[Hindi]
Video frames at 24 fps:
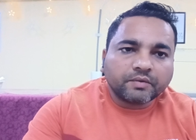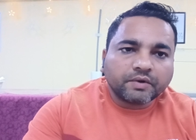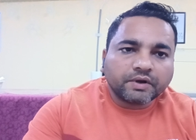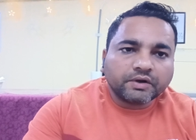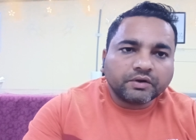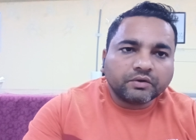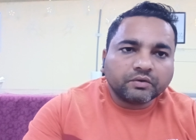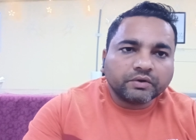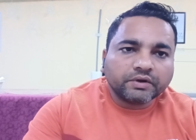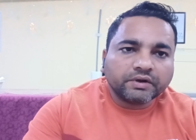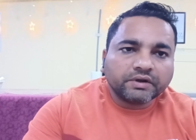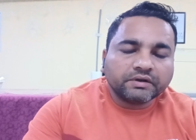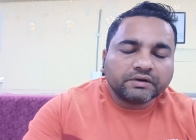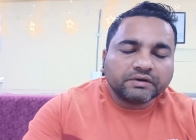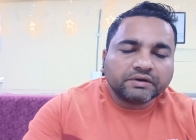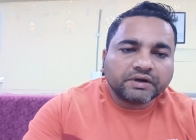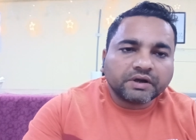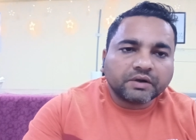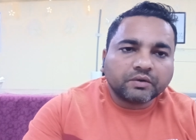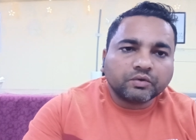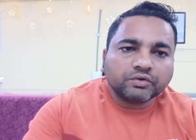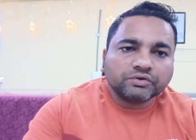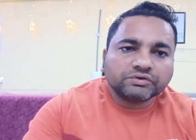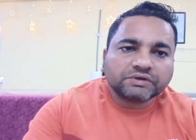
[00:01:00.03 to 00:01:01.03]
लोगे
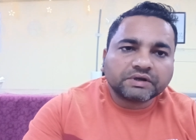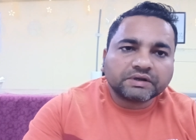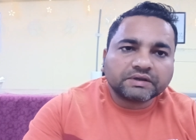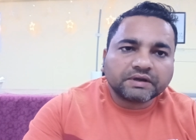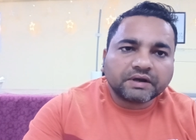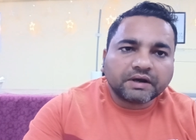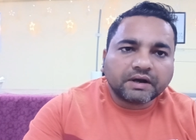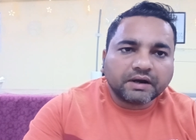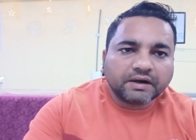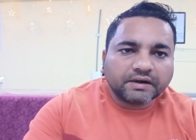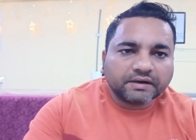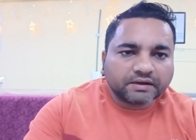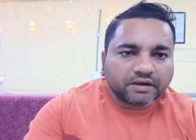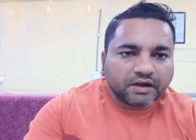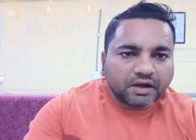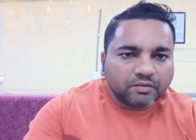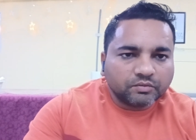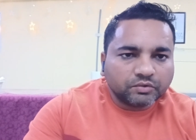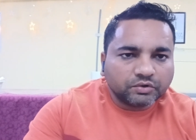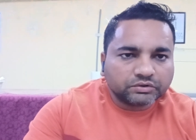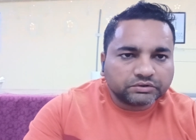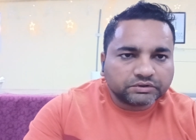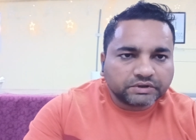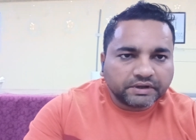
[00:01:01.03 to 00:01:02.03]
ना कोई ज़्यादा हार्ड
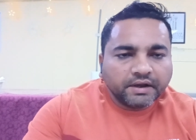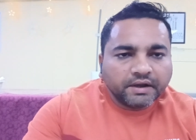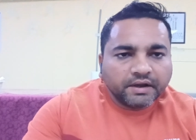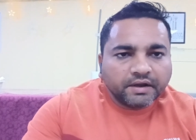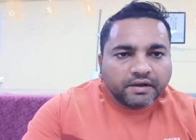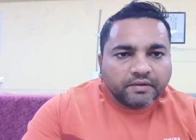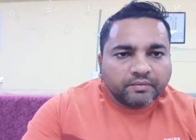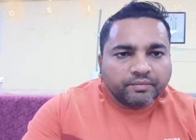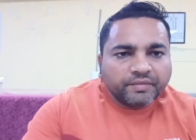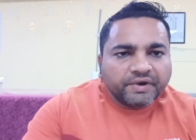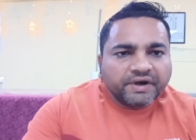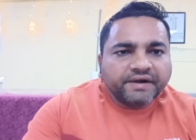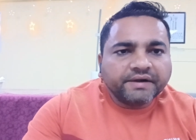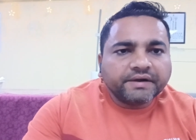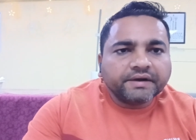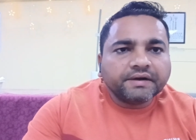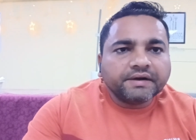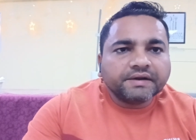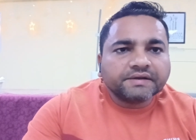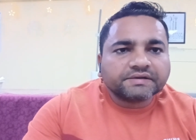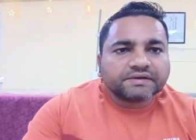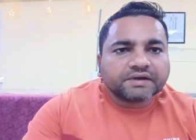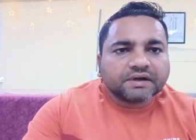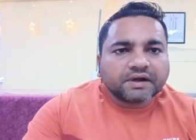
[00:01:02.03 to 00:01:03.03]
काम होता है
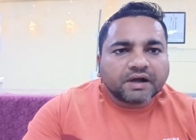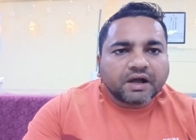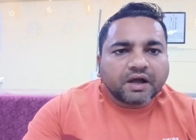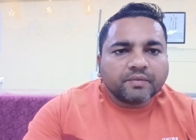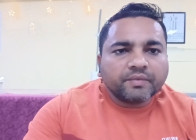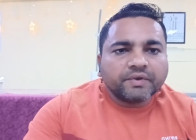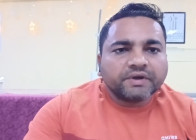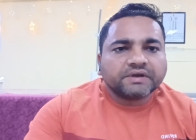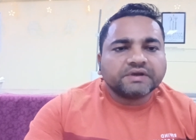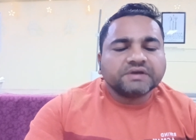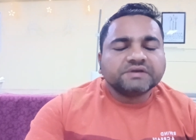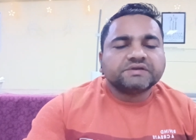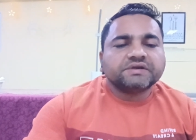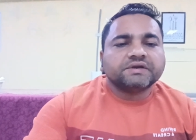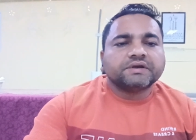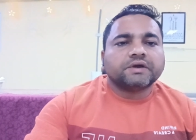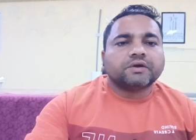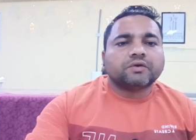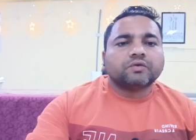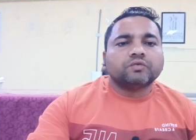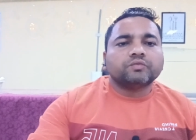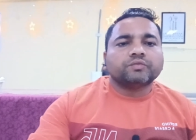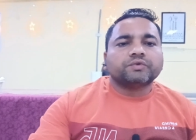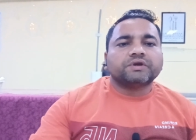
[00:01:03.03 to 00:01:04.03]
मेंटेनेंस का काम है किसी के
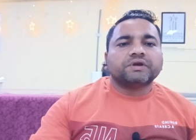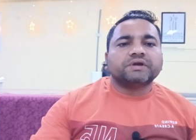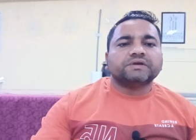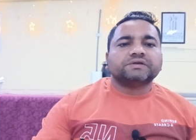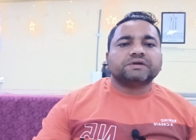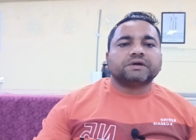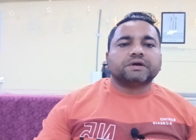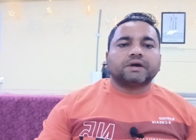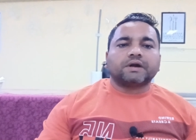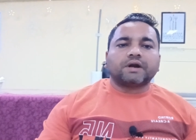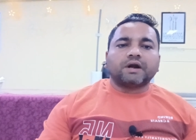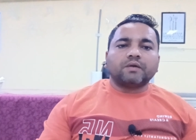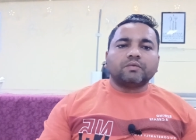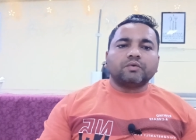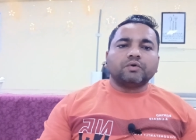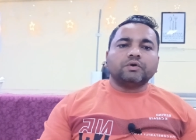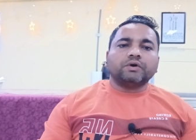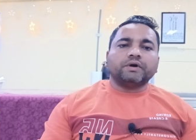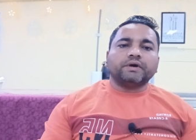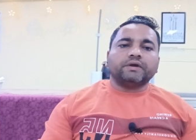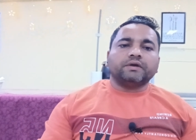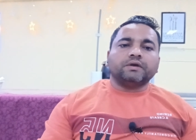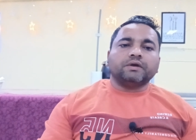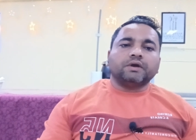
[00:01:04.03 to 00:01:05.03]
रूम की सी ख़राब हो
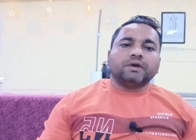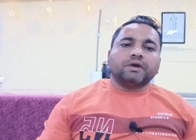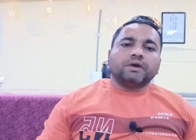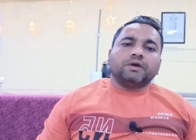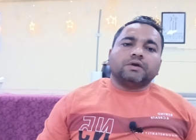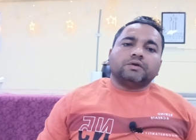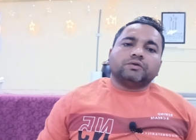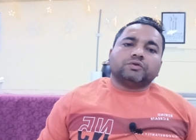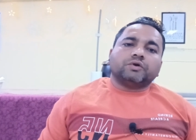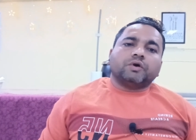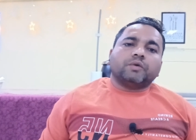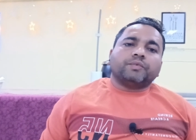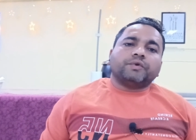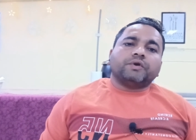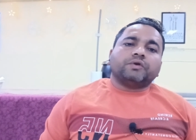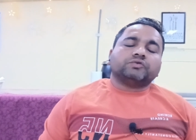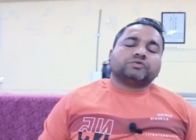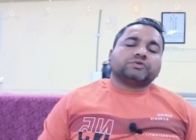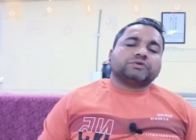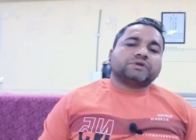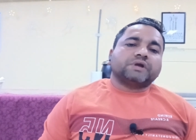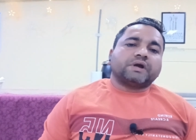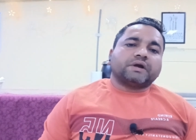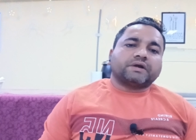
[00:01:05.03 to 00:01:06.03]
गई तो अपना
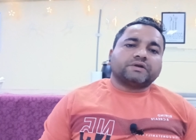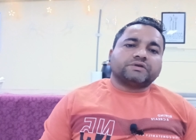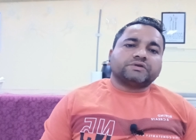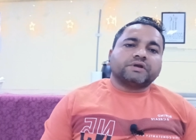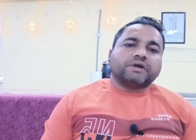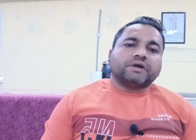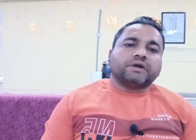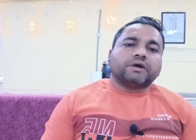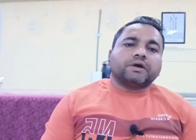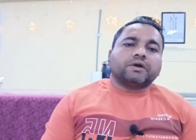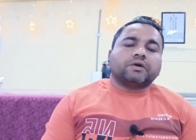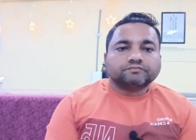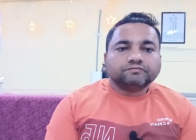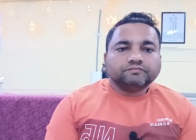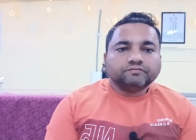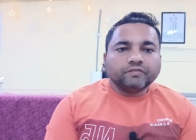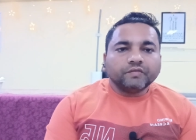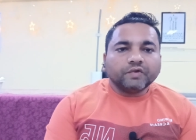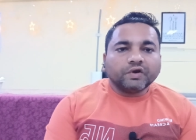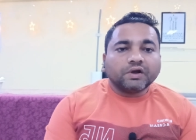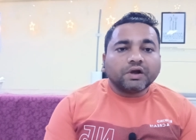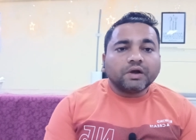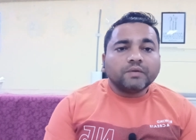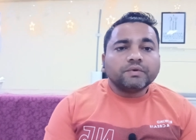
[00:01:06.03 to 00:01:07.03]
उसे जाके चेक कर लो
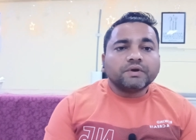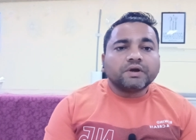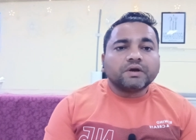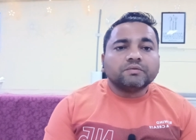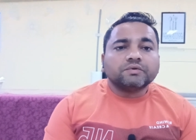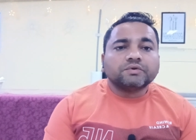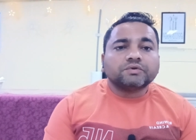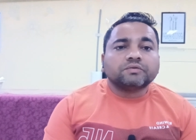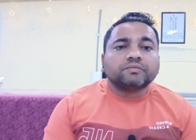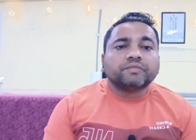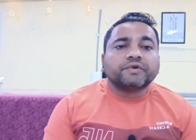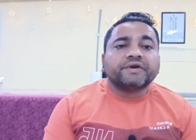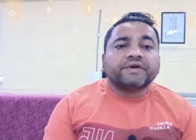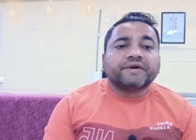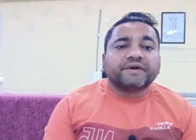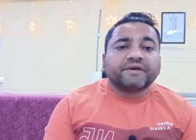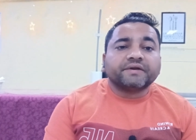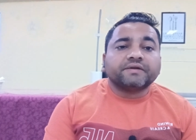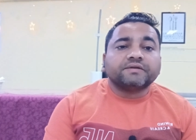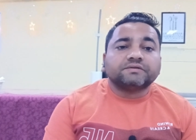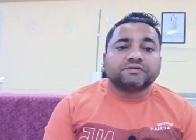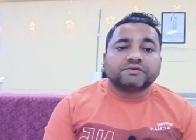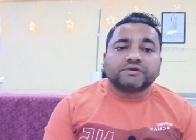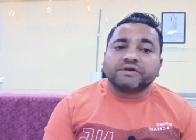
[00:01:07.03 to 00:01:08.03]
कभी कभी तो
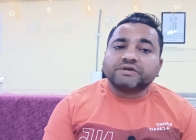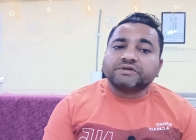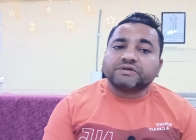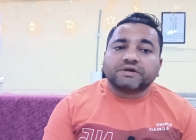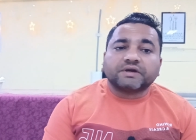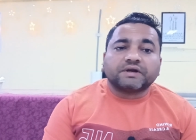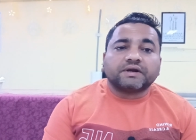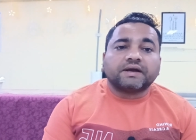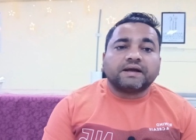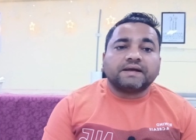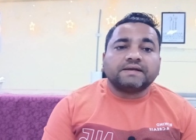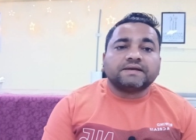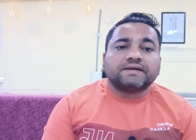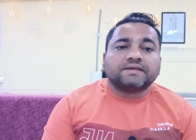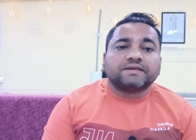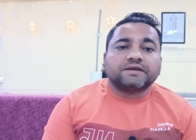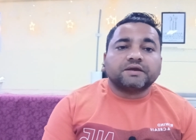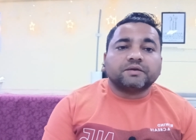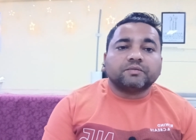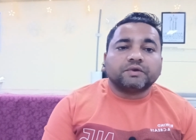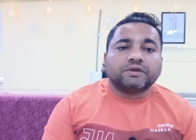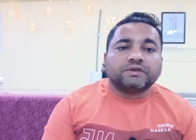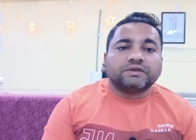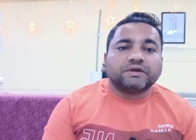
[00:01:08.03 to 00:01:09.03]
बैटरी चेंज करके आ जाते
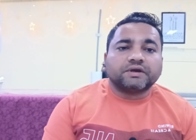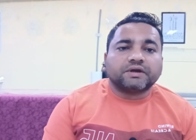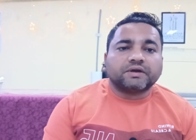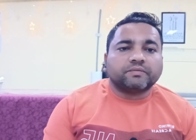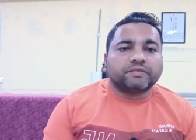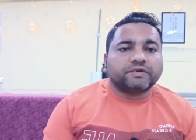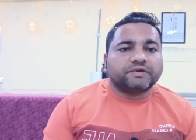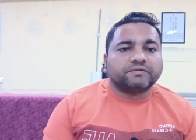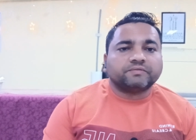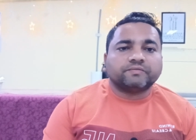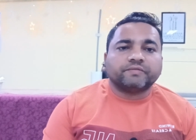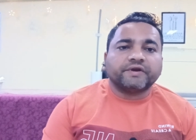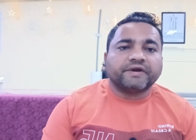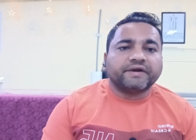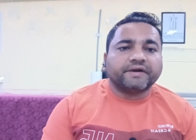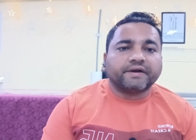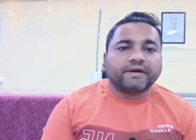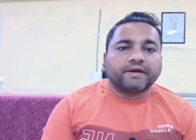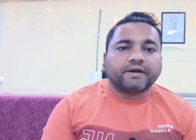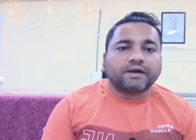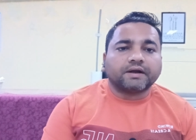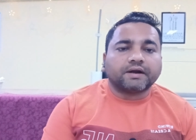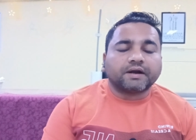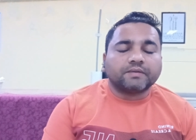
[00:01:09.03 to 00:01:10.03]
हैं बंदे के
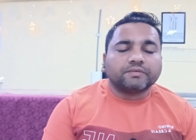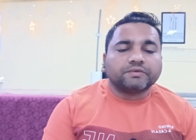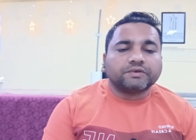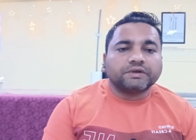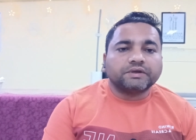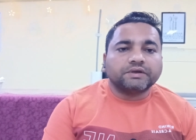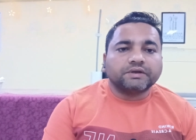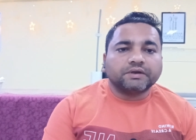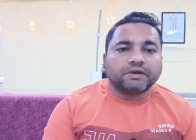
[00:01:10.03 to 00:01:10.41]
बैटरी ख़राब थी